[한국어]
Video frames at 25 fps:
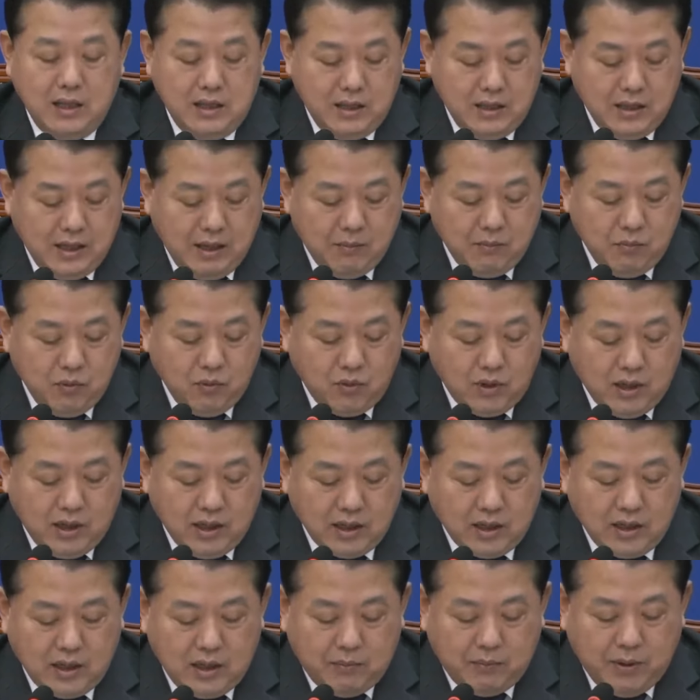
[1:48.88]
남북
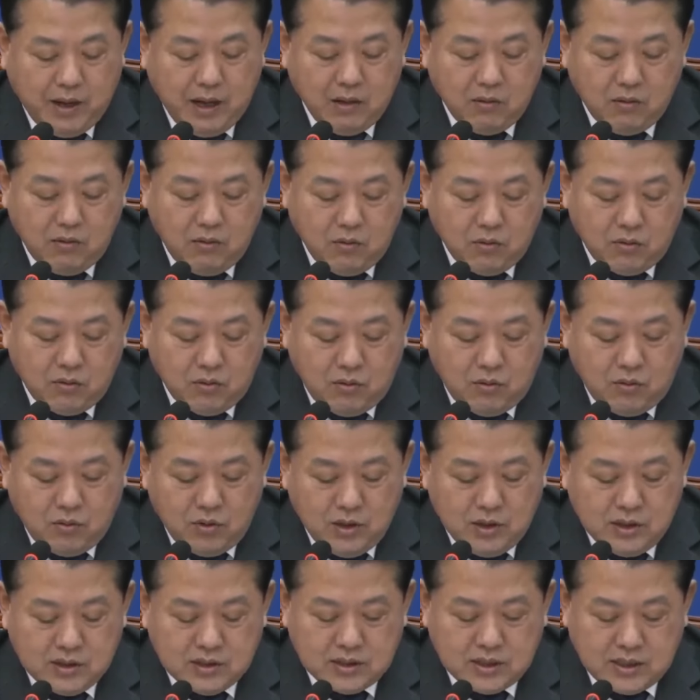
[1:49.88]
관계가
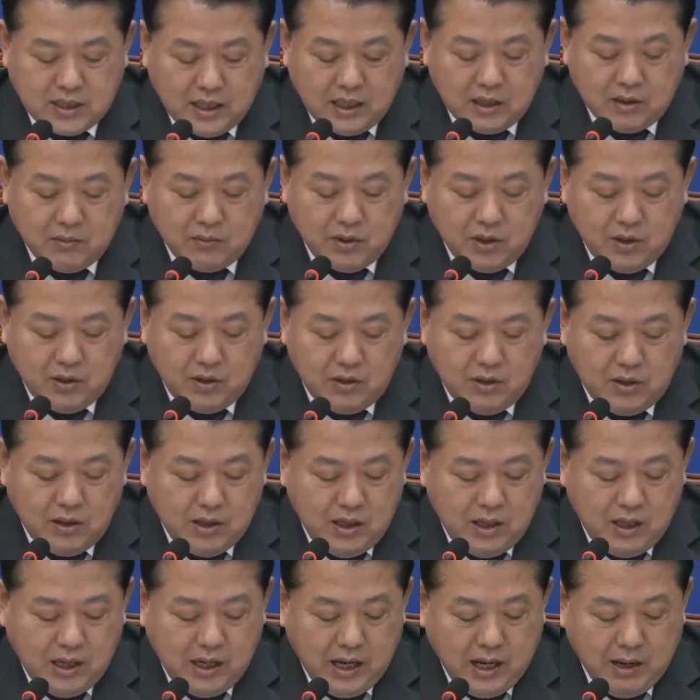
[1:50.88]
파국으로 치달으며
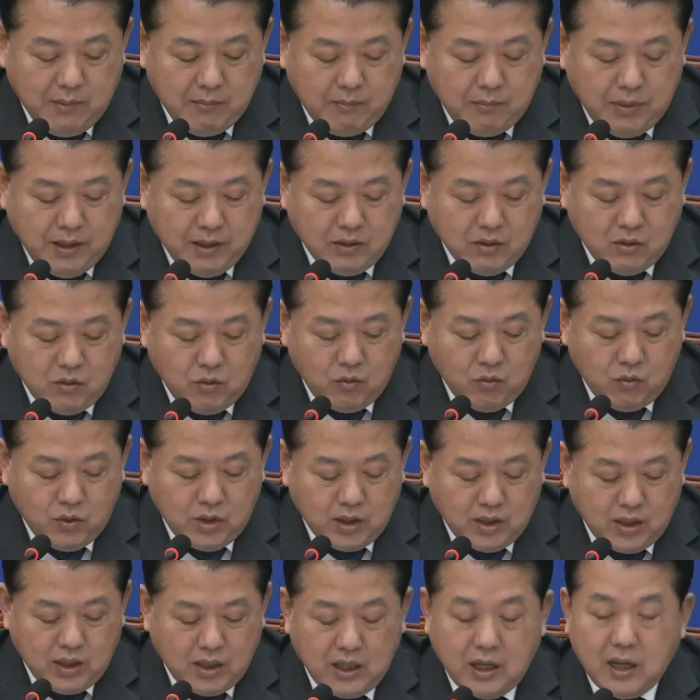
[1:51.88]
한반도
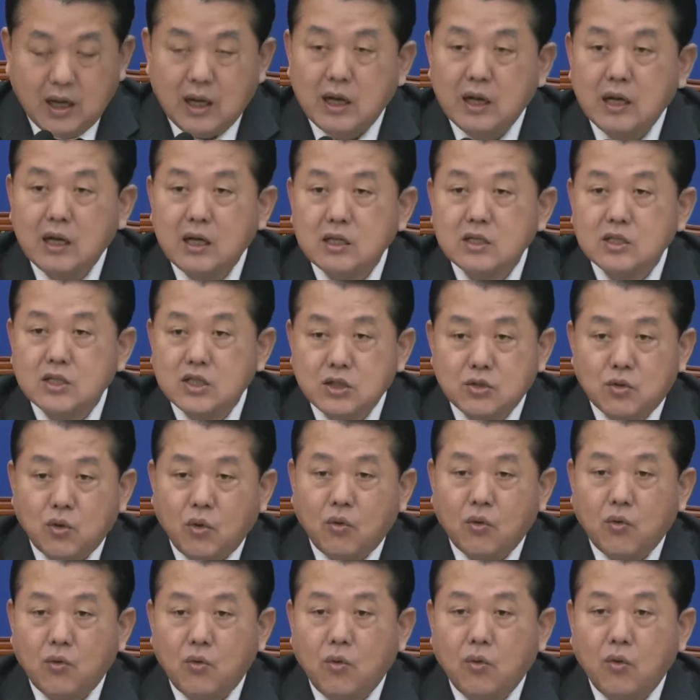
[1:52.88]
위기가
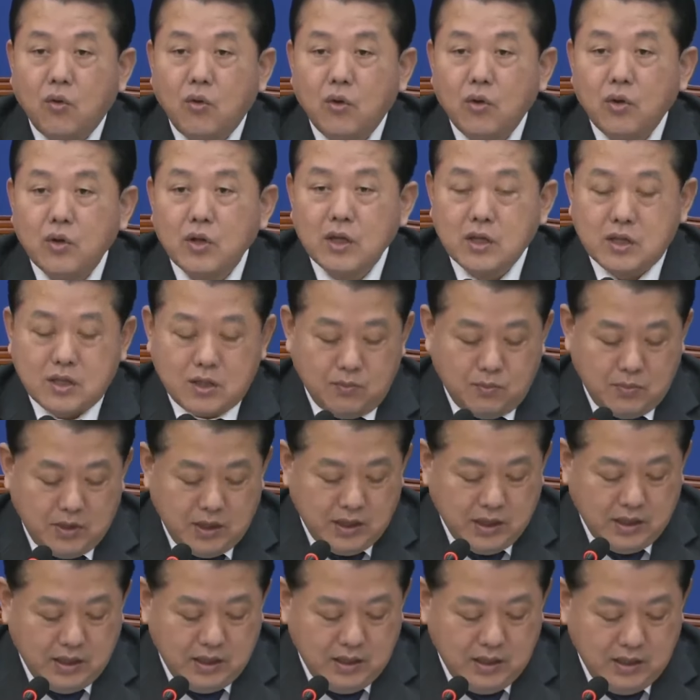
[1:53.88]
치솟고
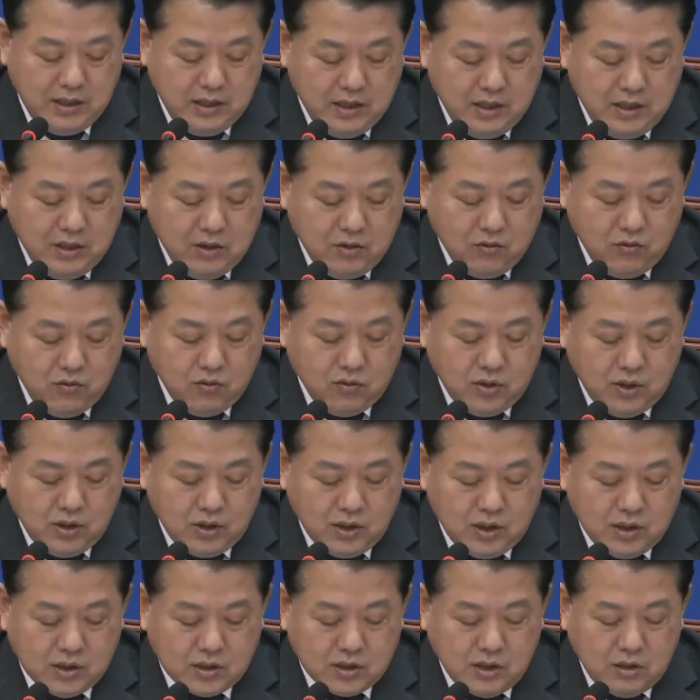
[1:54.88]
있습니다.
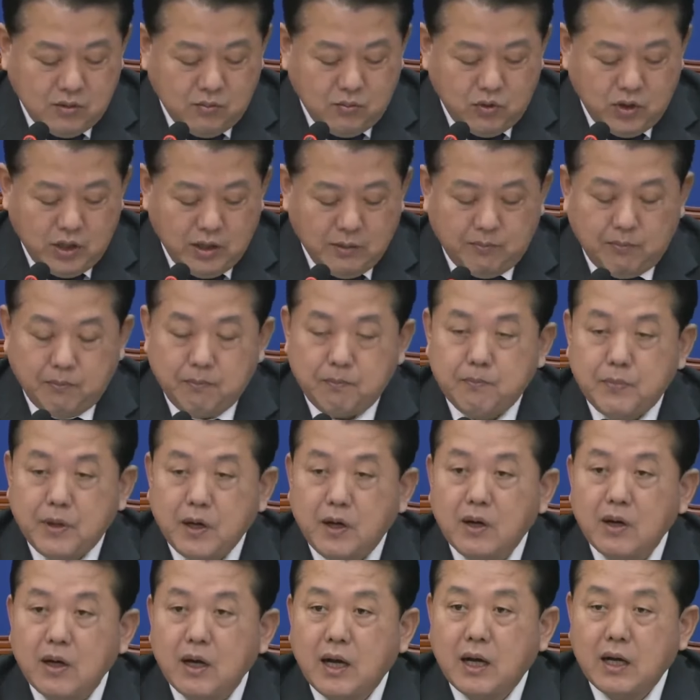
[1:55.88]
윤석열 정부의
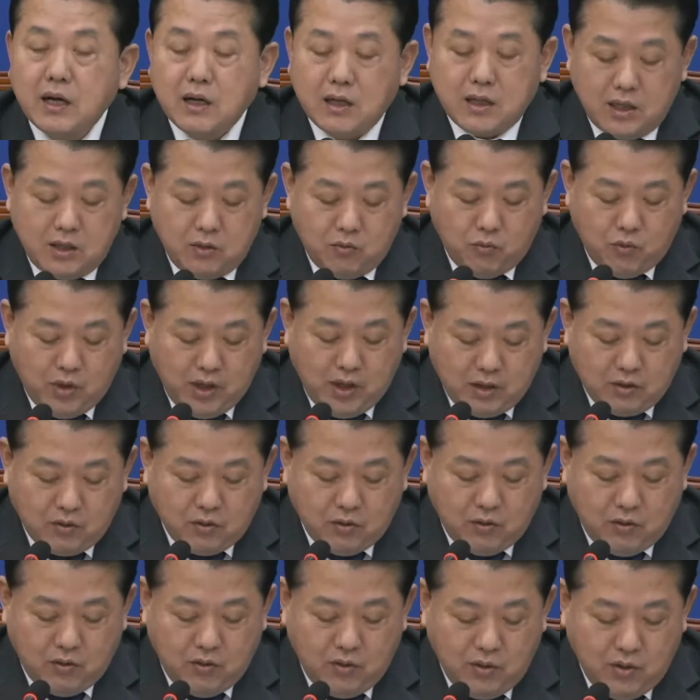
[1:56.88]
편가르기
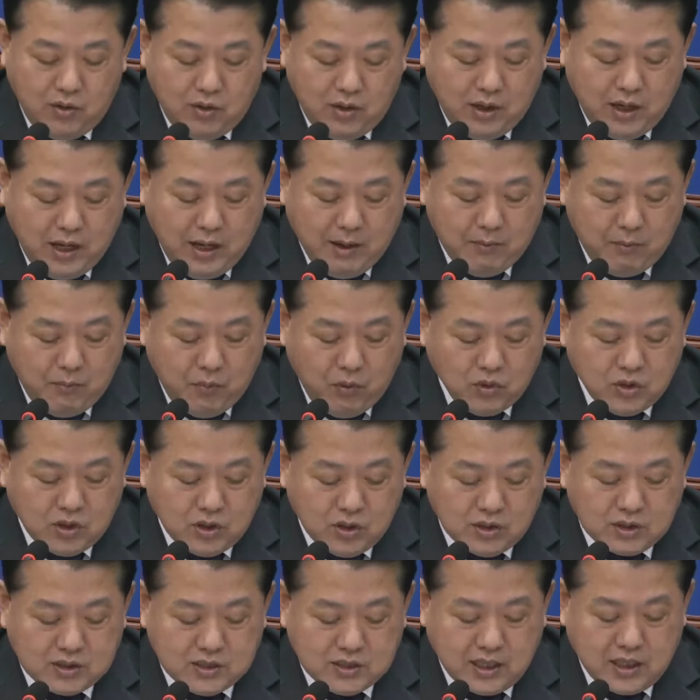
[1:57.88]
외교, 안보
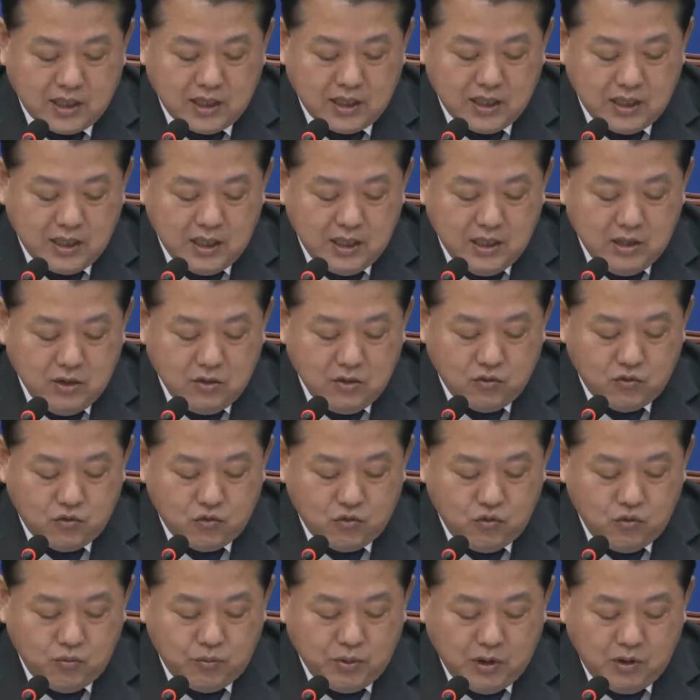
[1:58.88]
정책이
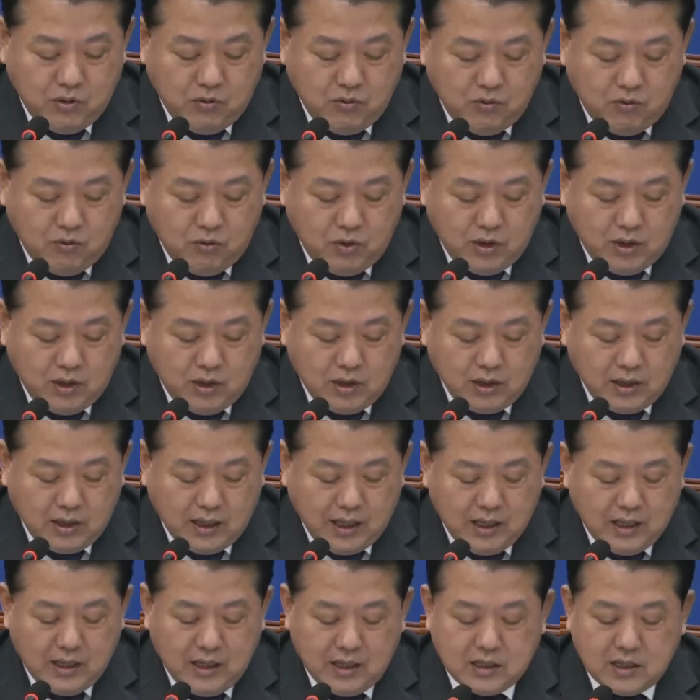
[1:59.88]
주변국을
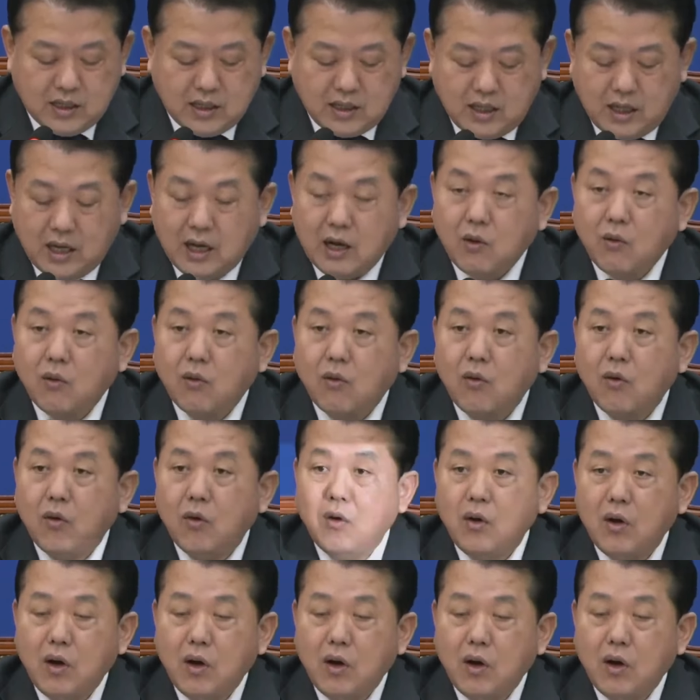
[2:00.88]
갈라치게 하고
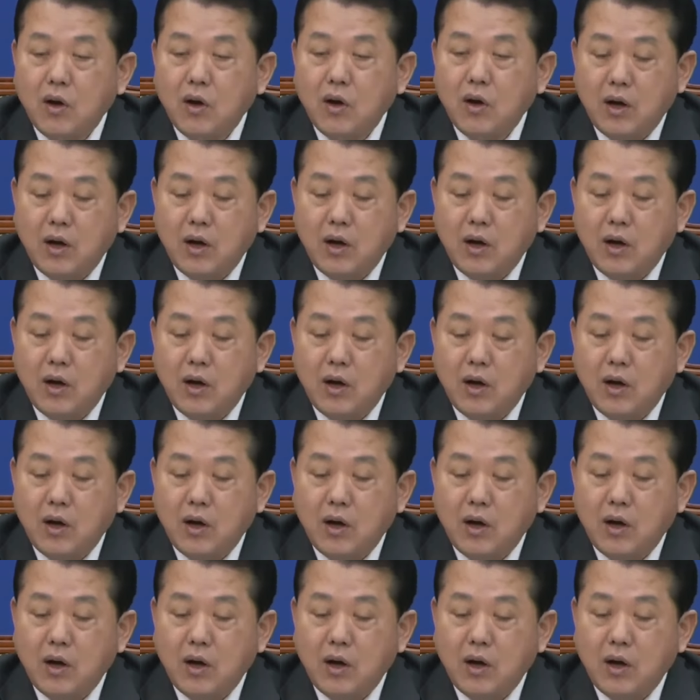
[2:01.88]
한반도
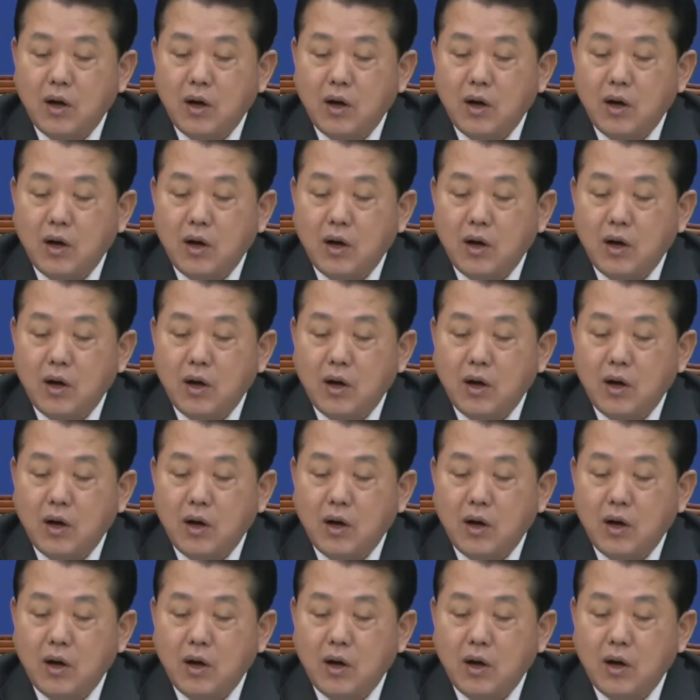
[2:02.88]
정세를